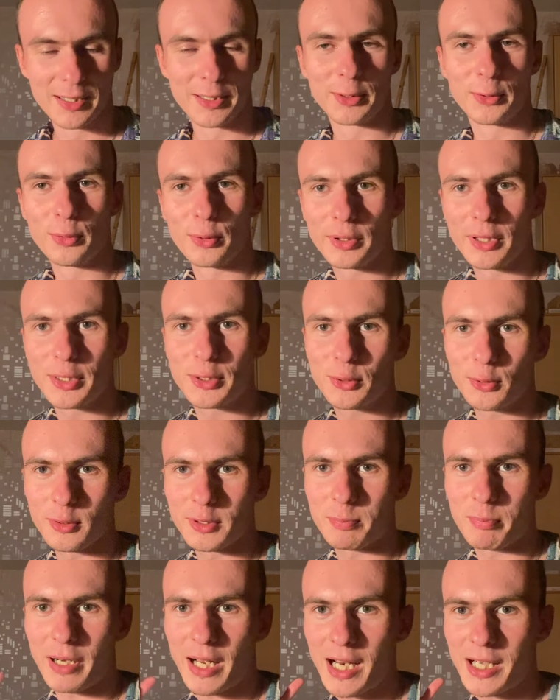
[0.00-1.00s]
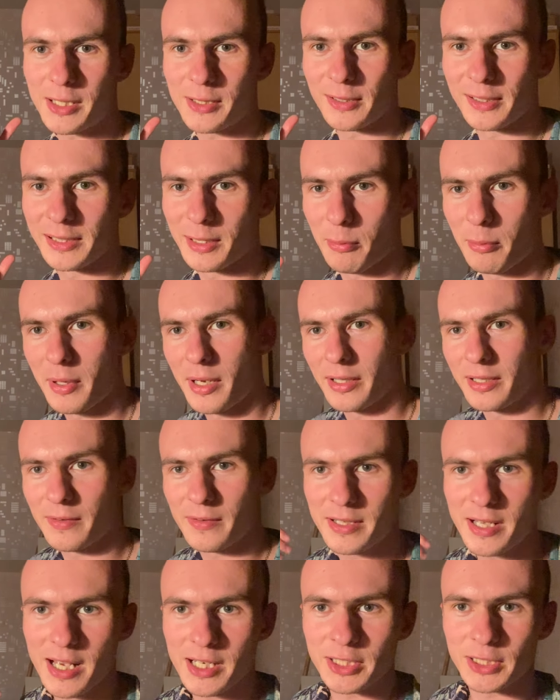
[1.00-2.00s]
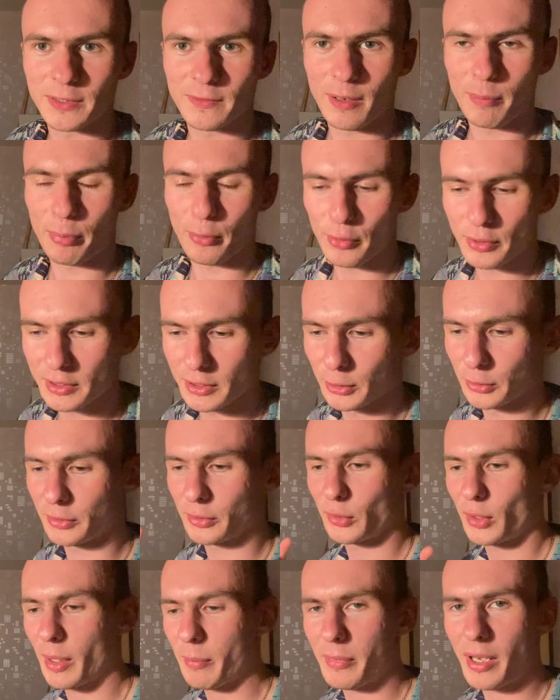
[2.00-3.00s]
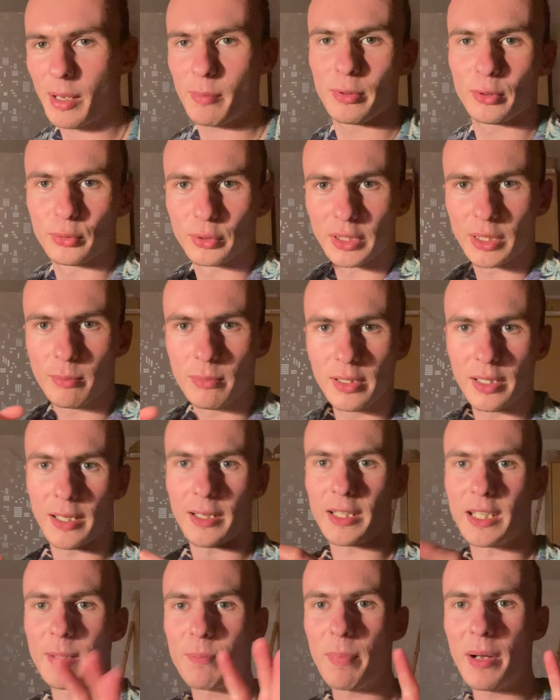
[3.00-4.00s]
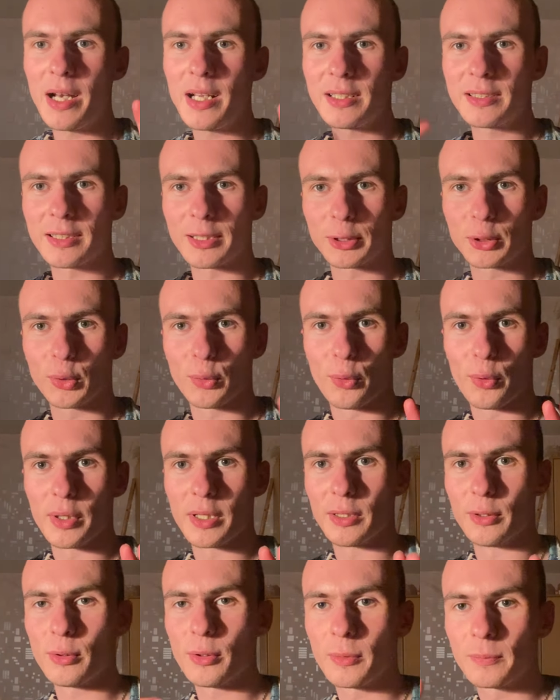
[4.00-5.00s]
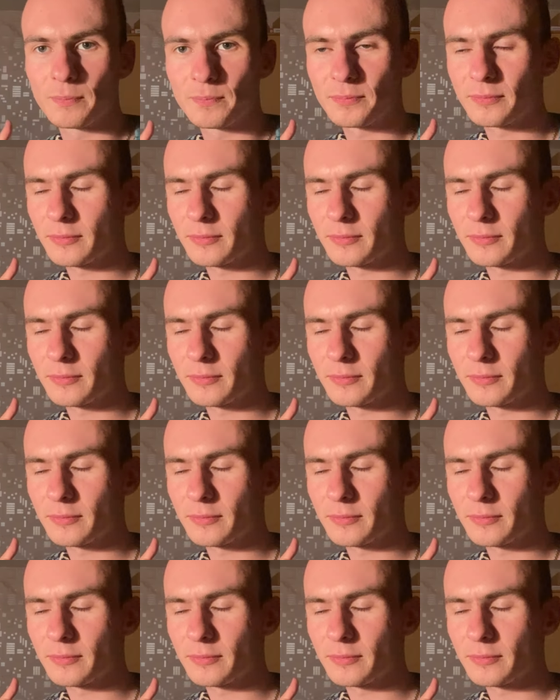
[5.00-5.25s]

то да все спрашивала там у меня наводящие вопросы, что там как бы нужно было не палиться, что вроде, но